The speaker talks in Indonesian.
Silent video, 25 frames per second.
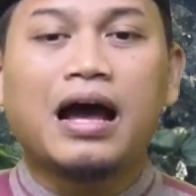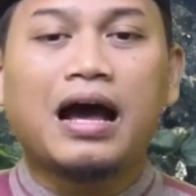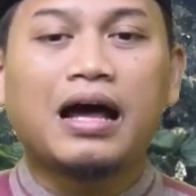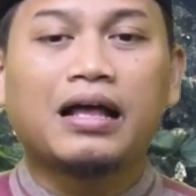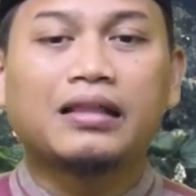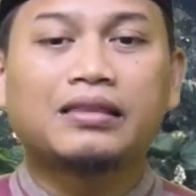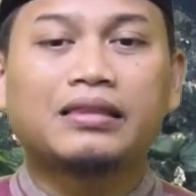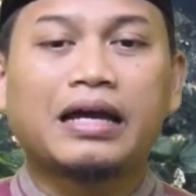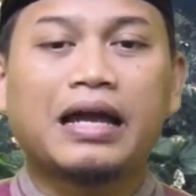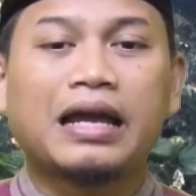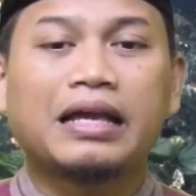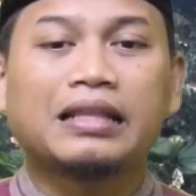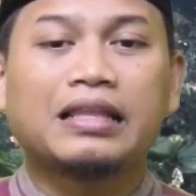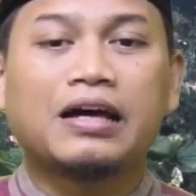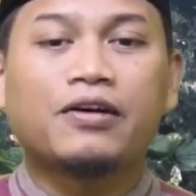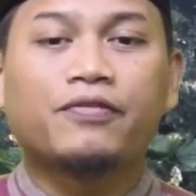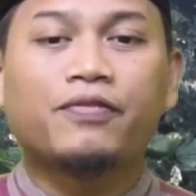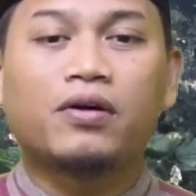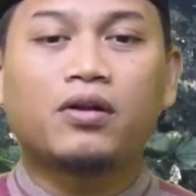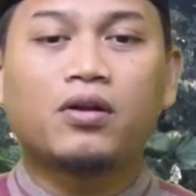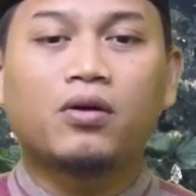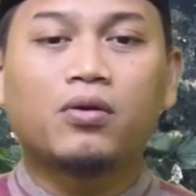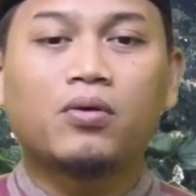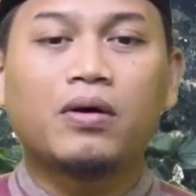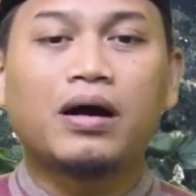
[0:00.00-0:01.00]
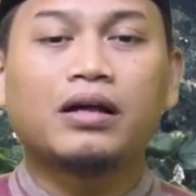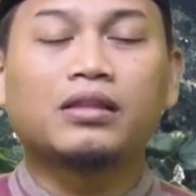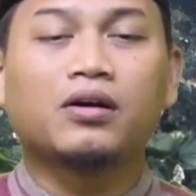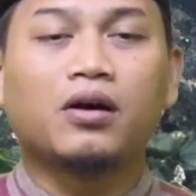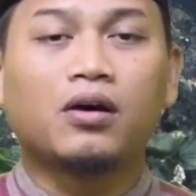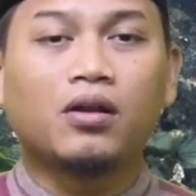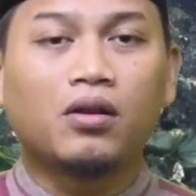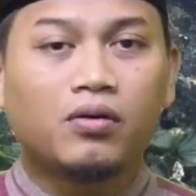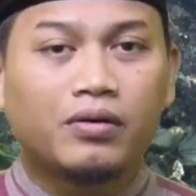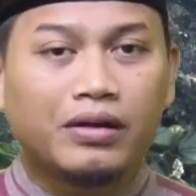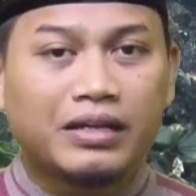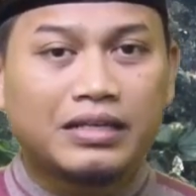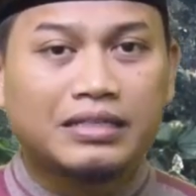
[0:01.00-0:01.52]
hatta itafarahu
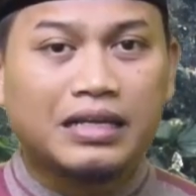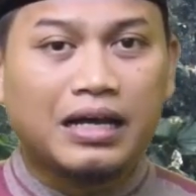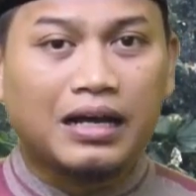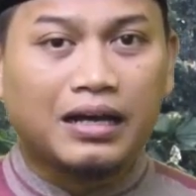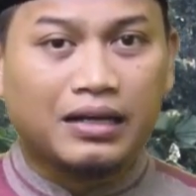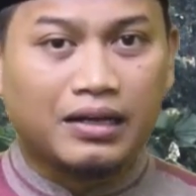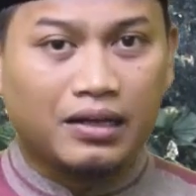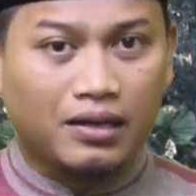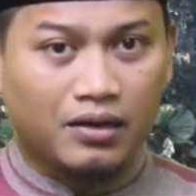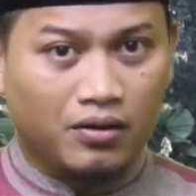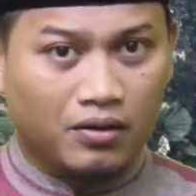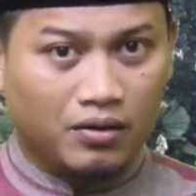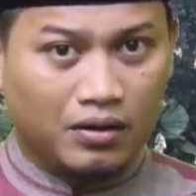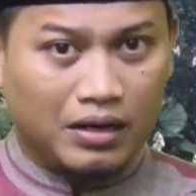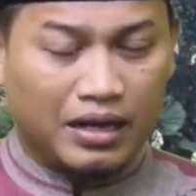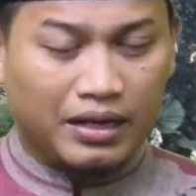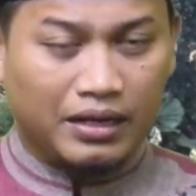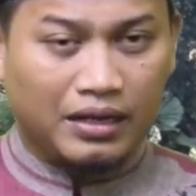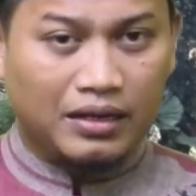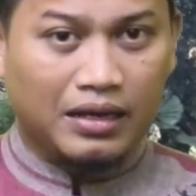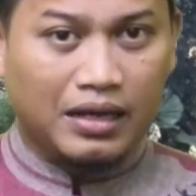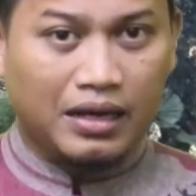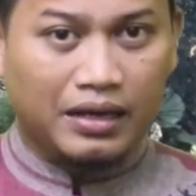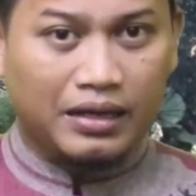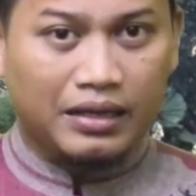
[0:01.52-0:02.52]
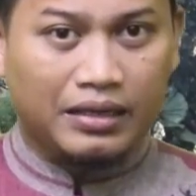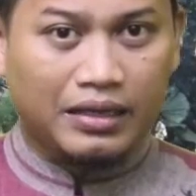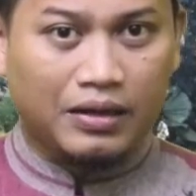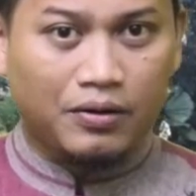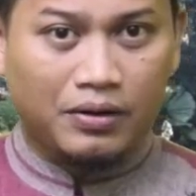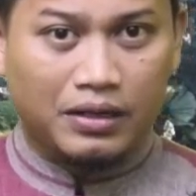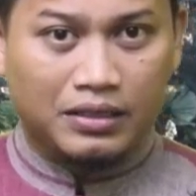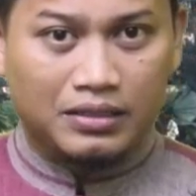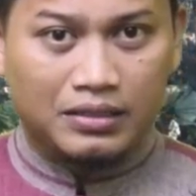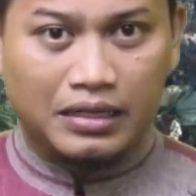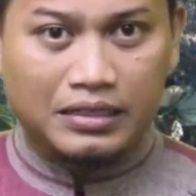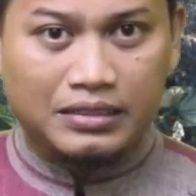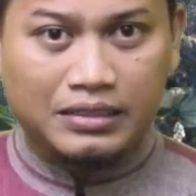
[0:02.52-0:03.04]
atau nisa kalau
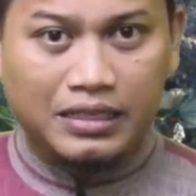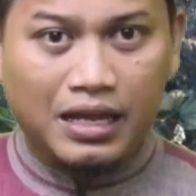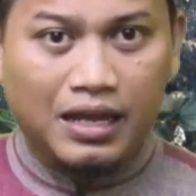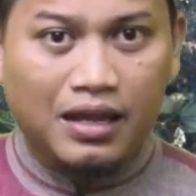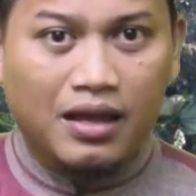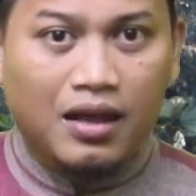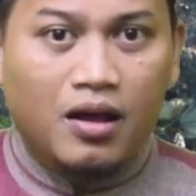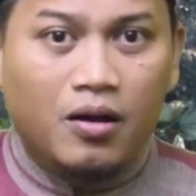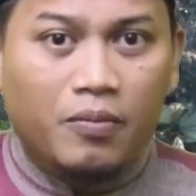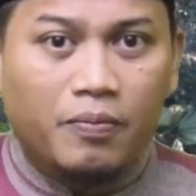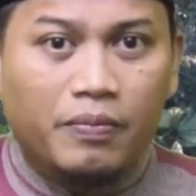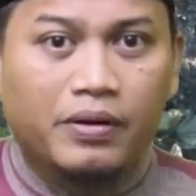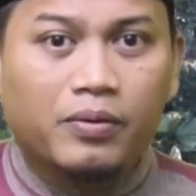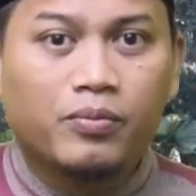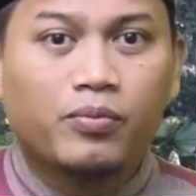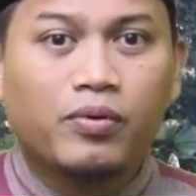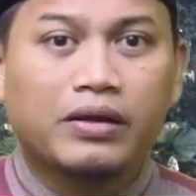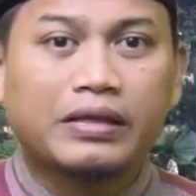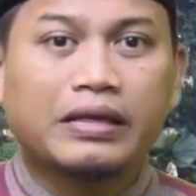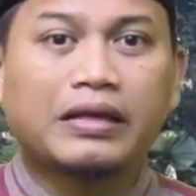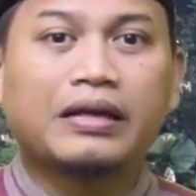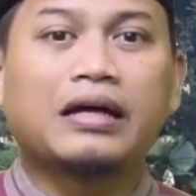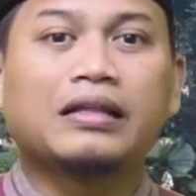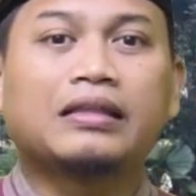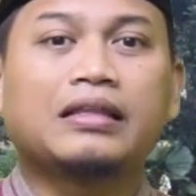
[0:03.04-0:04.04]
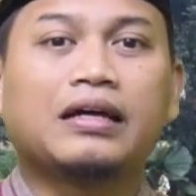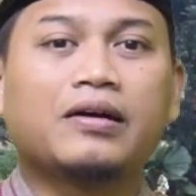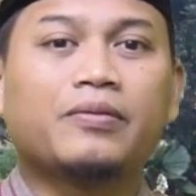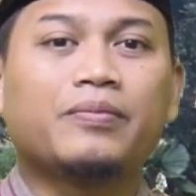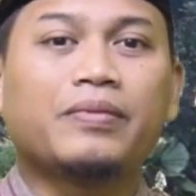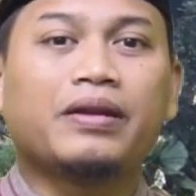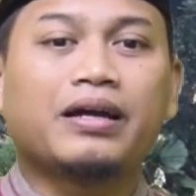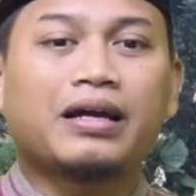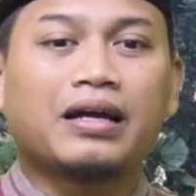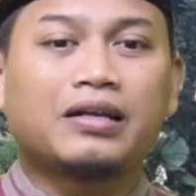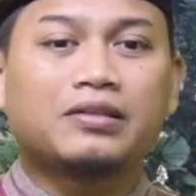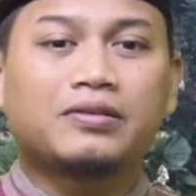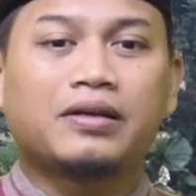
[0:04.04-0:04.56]
laki-lakinya sudah selesai perempuannya
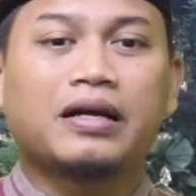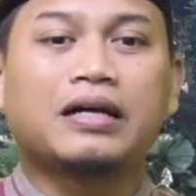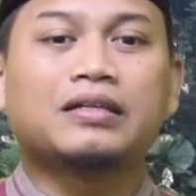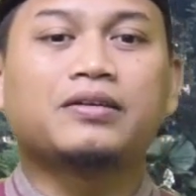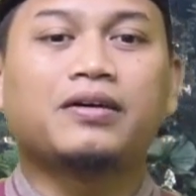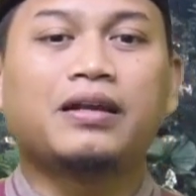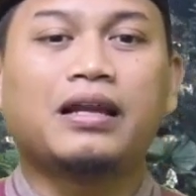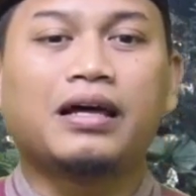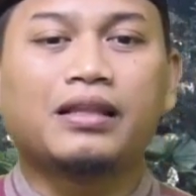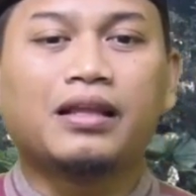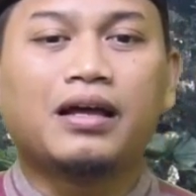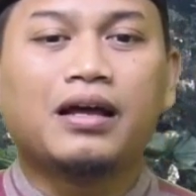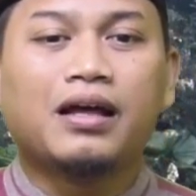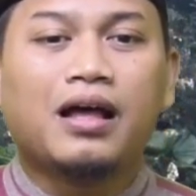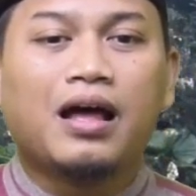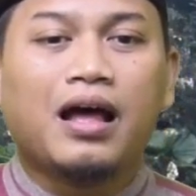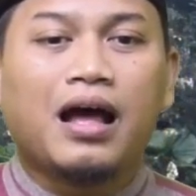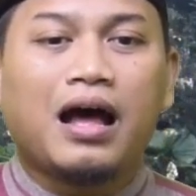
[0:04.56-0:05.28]
datang mereka juga salat